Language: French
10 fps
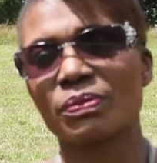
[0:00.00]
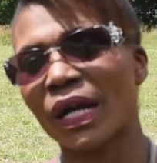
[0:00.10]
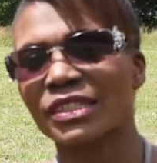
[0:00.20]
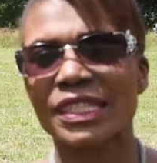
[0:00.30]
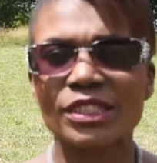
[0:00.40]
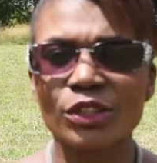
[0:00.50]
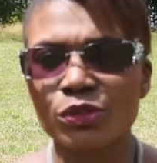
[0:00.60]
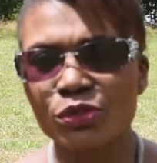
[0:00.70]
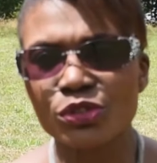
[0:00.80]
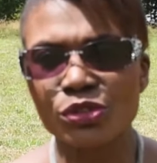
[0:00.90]
à certaines
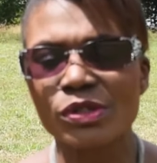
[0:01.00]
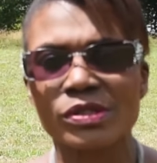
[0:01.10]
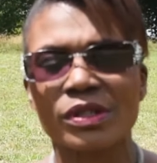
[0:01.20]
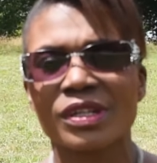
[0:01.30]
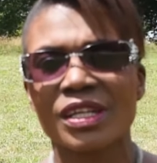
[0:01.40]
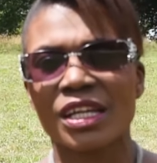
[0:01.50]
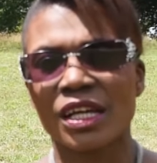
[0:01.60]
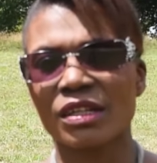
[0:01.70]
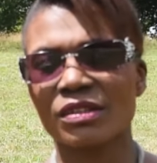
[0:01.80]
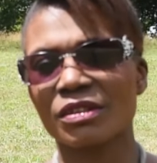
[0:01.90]
autres choses.
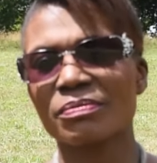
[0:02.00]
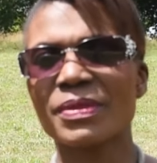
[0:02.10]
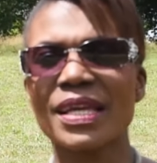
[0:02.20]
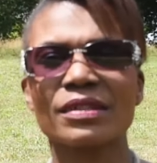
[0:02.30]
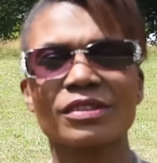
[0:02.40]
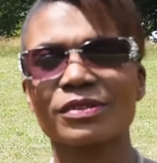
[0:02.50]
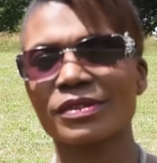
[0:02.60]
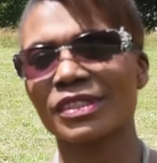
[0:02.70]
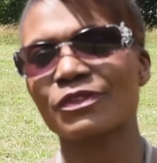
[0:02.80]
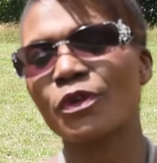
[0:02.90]
mais
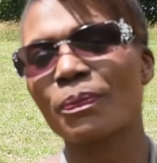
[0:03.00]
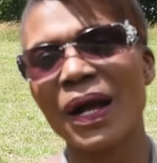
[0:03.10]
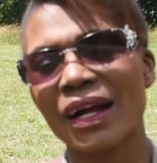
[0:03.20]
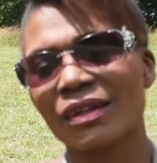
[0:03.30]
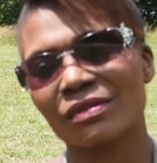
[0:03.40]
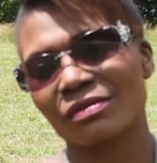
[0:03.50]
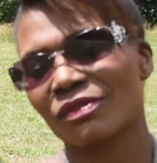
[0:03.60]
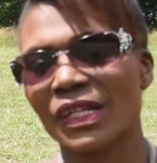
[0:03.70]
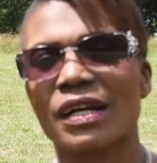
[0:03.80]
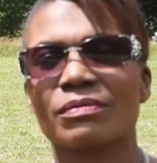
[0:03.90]
il ne faut pas...
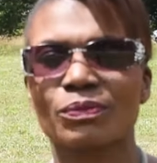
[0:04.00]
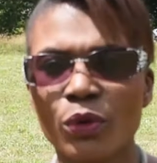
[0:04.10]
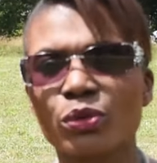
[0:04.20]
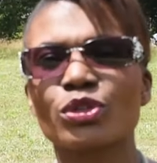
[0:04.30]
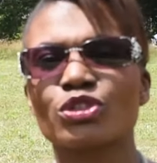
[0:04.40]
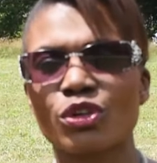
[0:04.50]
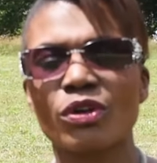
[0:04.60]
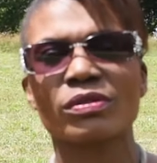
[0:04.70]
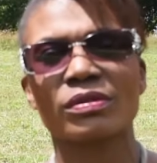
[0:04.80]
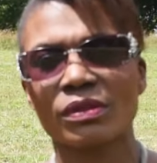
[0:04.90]
Voilà, beaucoup de
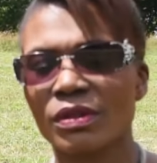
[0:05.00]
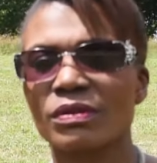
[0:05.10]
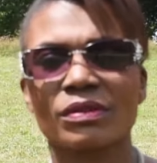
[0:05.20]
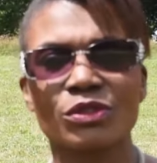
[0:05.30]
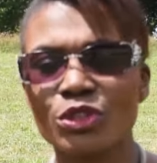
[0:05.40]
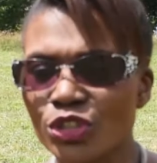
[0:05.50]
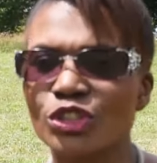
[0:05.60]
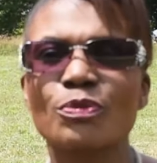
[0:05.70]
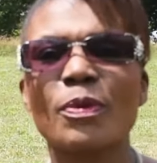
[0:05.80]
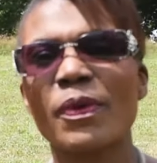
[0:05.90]
gens le
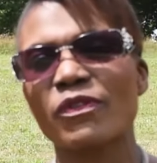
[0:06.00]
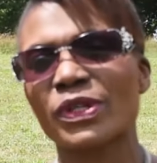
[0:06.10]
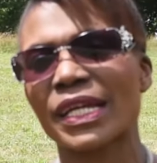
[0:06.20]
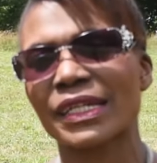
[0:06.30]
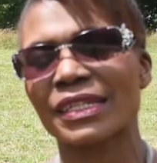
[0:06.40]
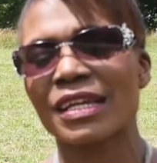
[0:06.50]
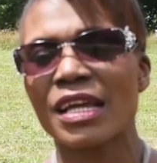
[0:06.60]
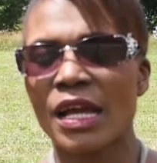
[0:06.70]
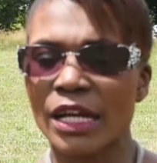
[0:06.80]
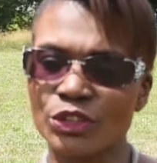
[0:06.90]
jeûne ne peut pas vous guérir.
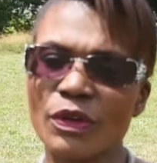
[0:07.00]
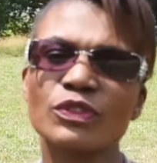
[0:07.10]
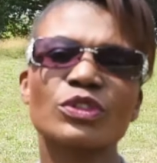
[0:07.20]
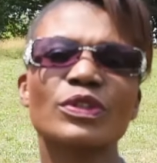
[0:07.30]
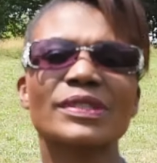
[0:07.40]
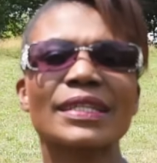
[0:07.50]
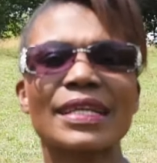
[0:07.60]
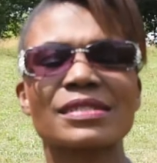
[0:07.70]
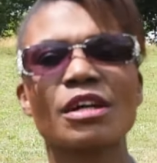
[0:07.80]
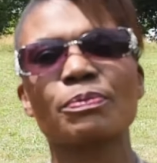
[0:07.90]
Je vais vous donner aussi un
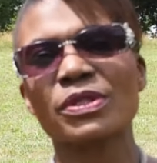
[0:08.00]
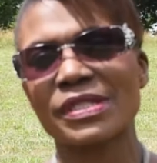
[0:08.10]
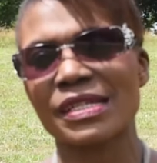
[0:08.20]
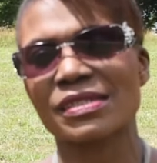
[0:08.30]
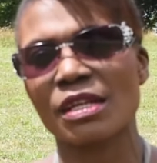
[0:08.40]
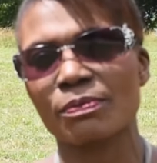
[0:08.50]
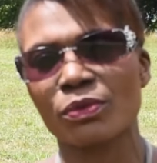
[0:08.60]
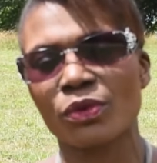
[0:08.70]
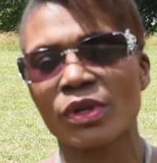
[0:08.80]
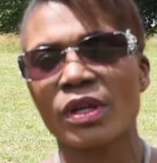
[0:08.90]
exemple qui est
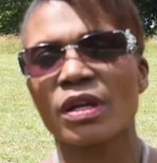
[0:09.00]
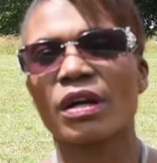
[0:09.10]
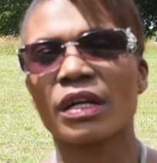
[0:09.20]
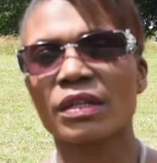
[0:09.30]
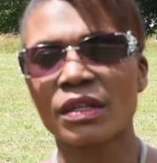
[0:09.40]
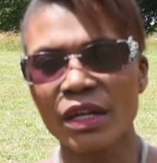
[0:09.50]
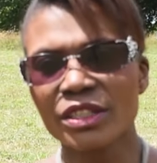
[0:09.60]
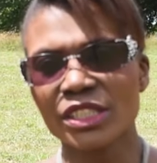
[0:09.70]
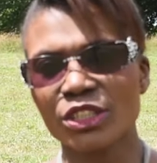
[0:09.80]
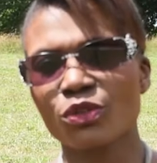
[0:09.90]
simple.
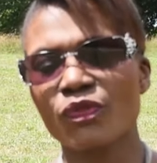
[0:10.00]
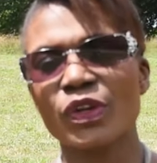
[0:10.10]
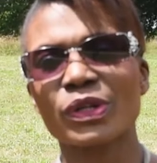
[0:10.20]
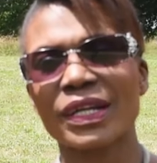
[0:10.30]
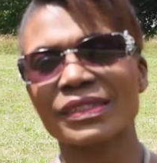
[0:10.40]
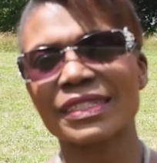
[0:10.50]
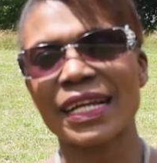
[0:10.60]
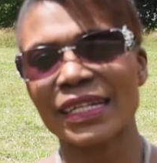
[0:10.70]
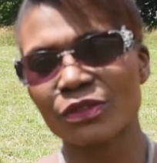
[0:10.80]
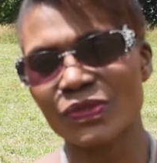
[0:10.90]
Quand j'ai découvert le cancer il y
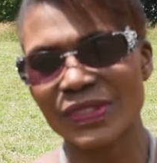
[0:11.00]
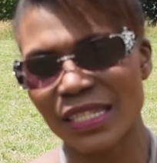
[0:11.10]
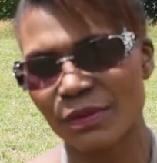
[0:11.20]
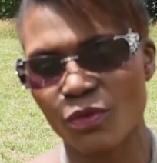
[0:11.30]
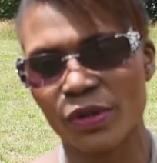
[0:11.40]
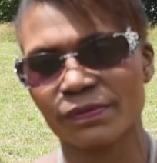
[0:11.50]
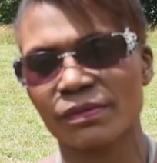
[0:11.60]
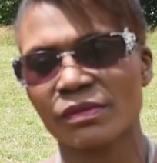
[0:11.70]
a 4 ou 5 mois,